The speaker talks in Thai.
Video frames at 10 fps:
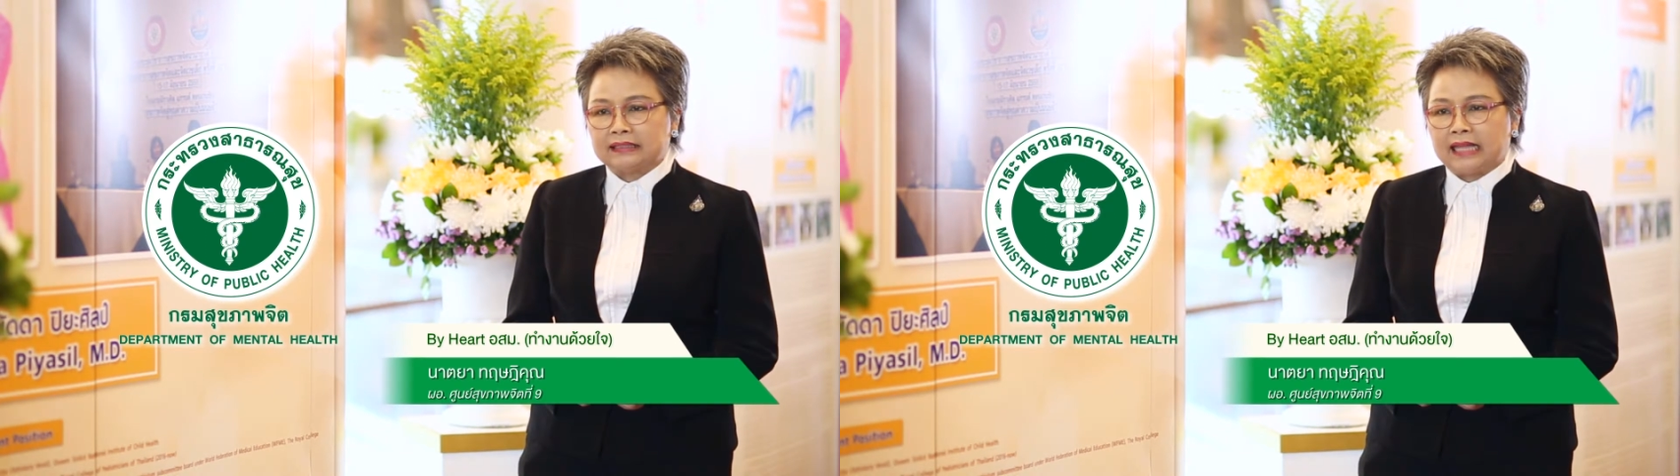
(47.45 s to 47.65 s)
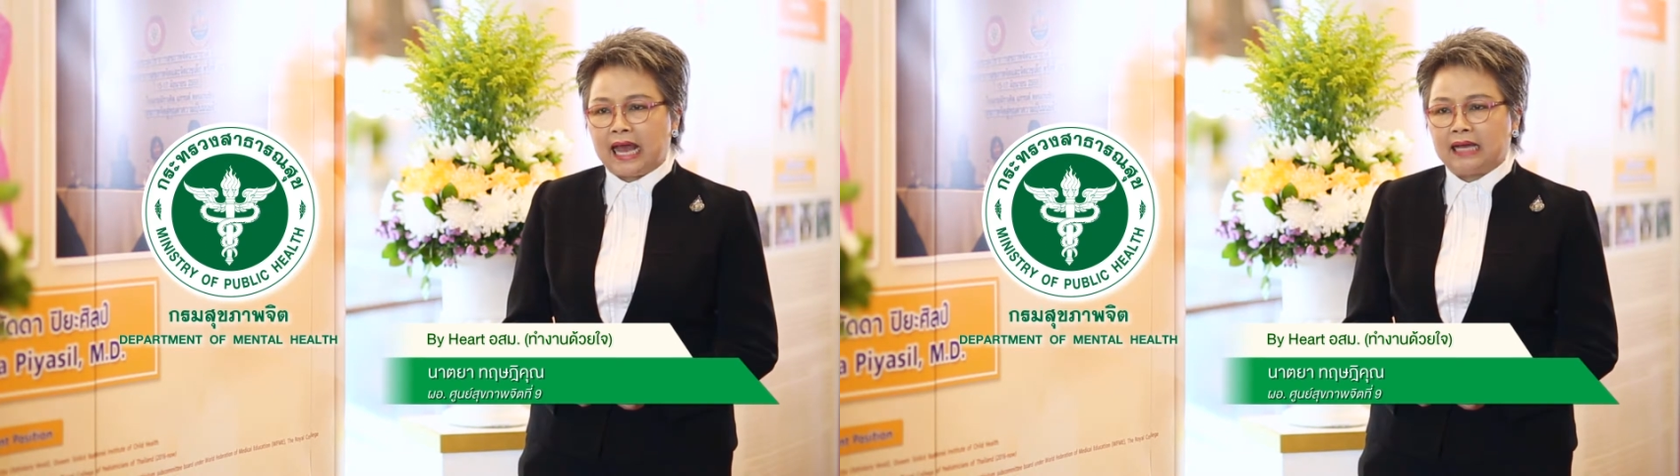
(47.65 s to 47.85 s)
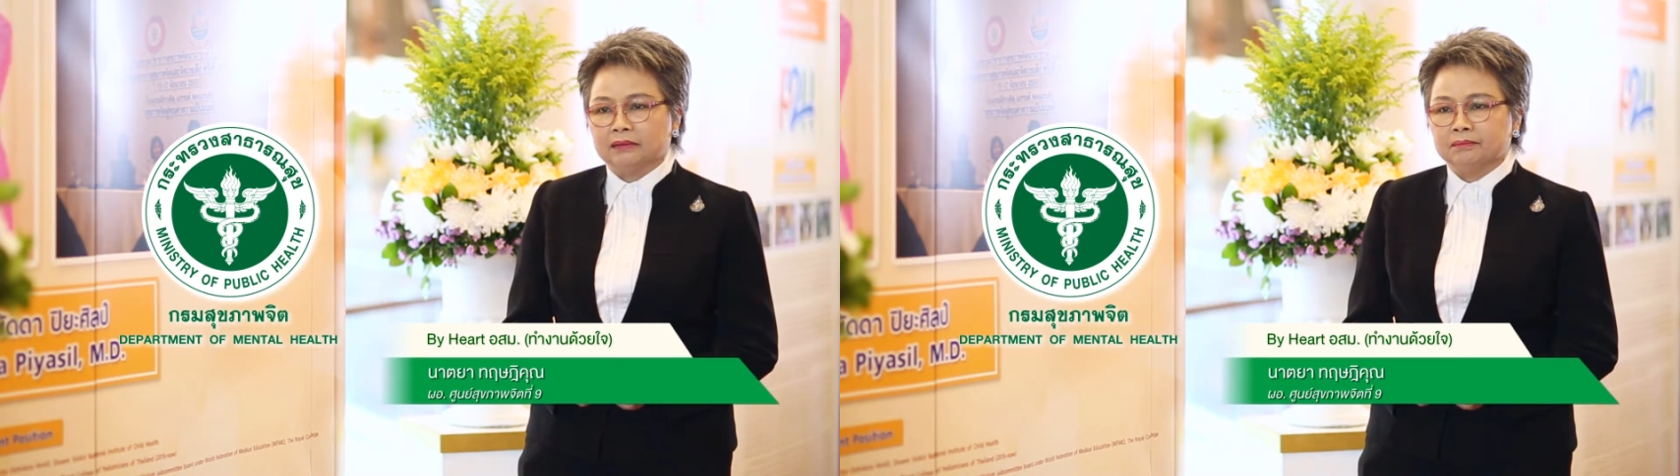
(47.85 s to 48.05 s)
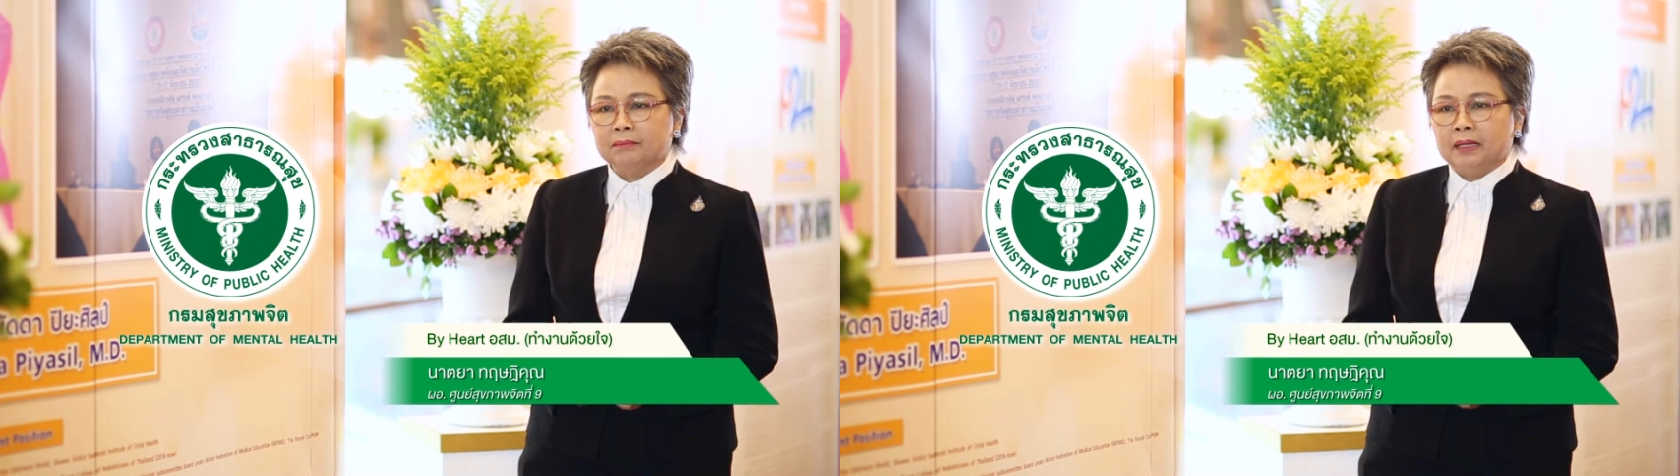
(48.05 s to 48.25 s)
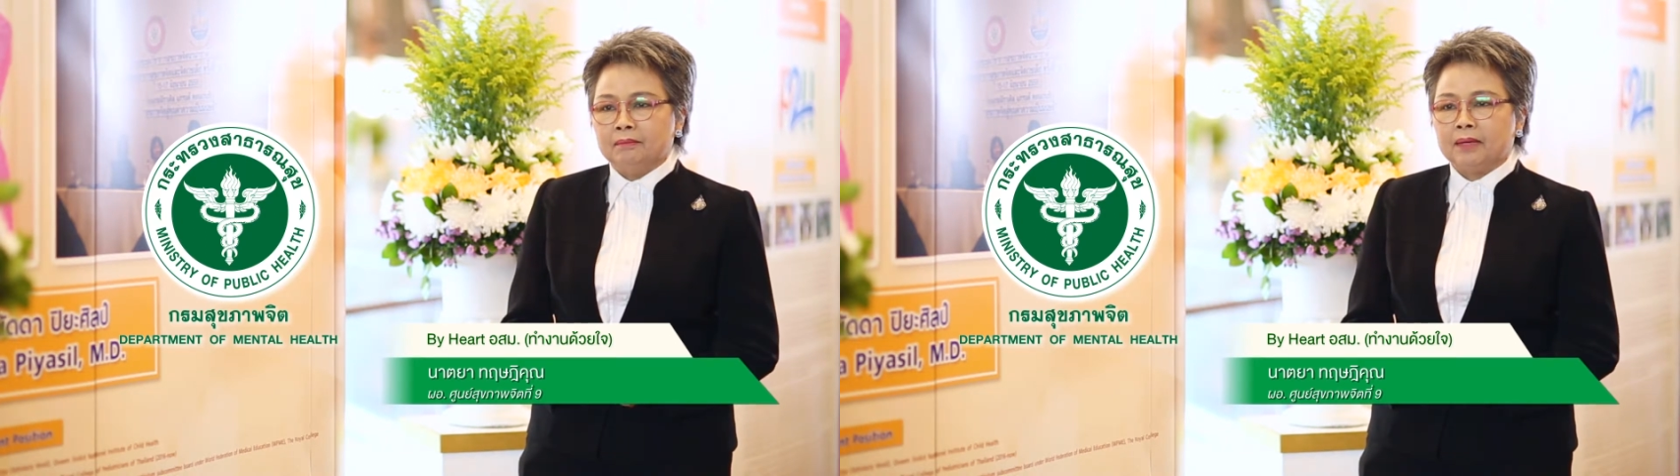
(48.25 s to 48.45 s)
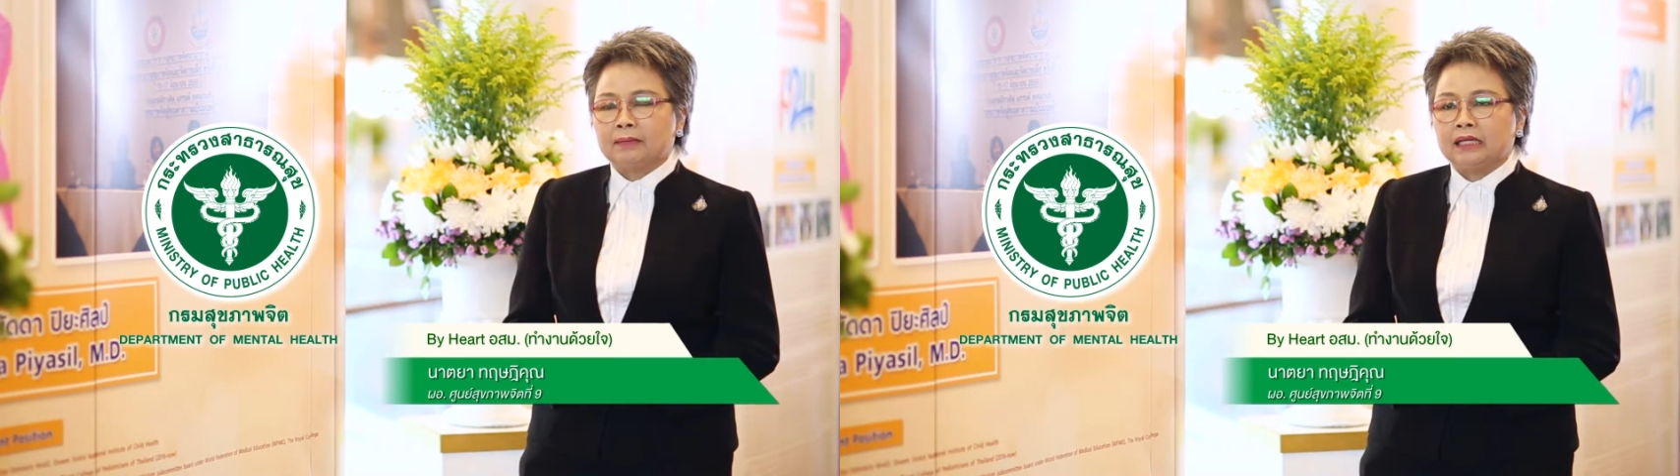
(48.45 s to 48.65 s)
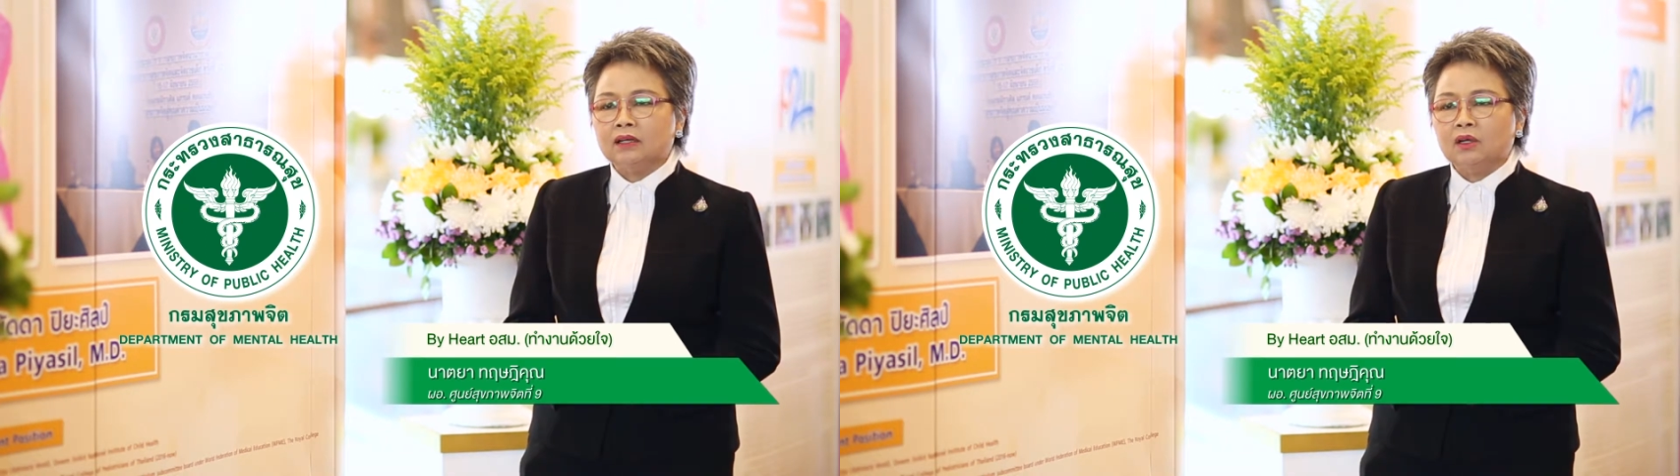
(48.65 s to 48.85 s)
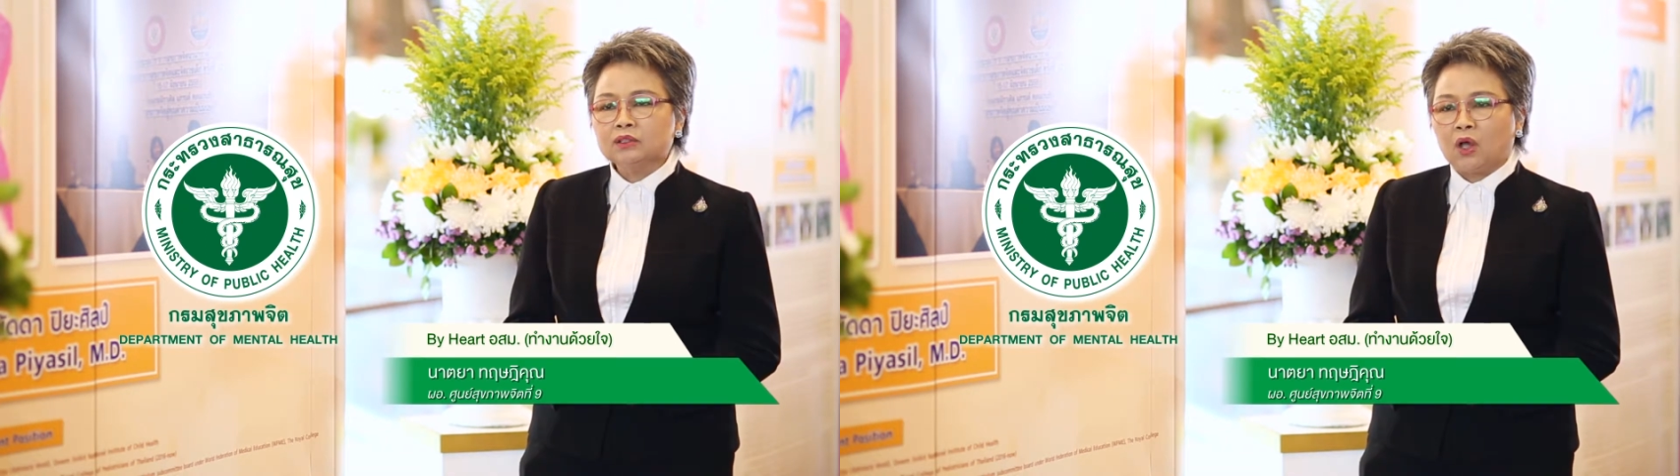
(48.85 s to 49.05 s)
ต่างๆ แบบคัด
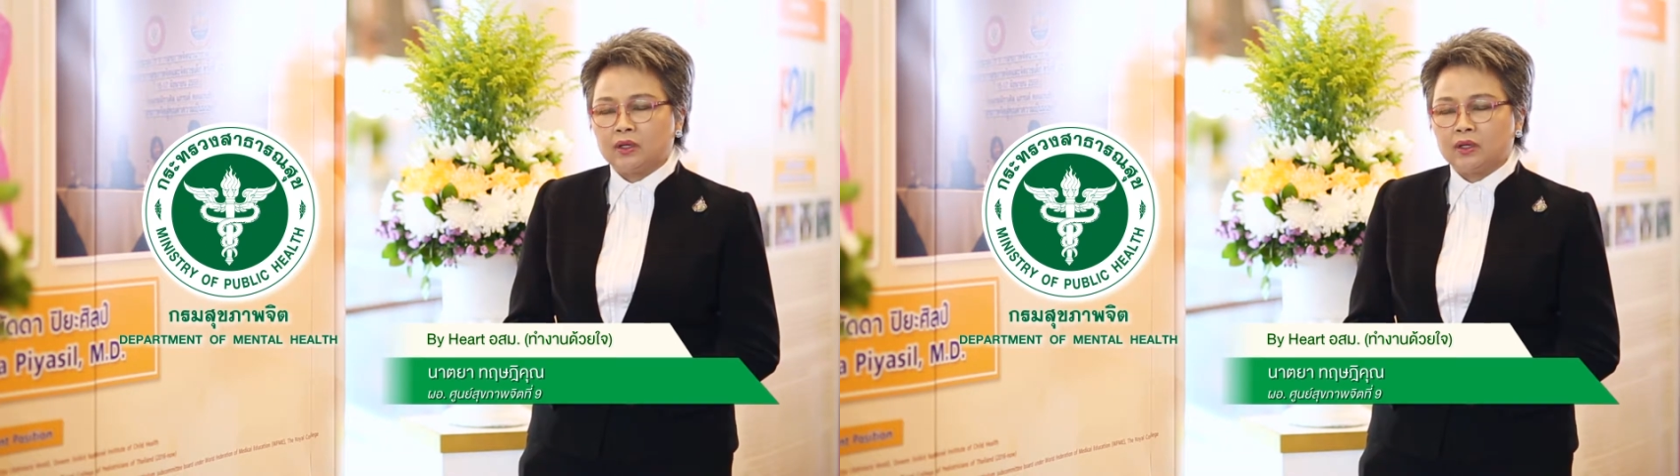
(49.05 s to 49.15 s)
กรอง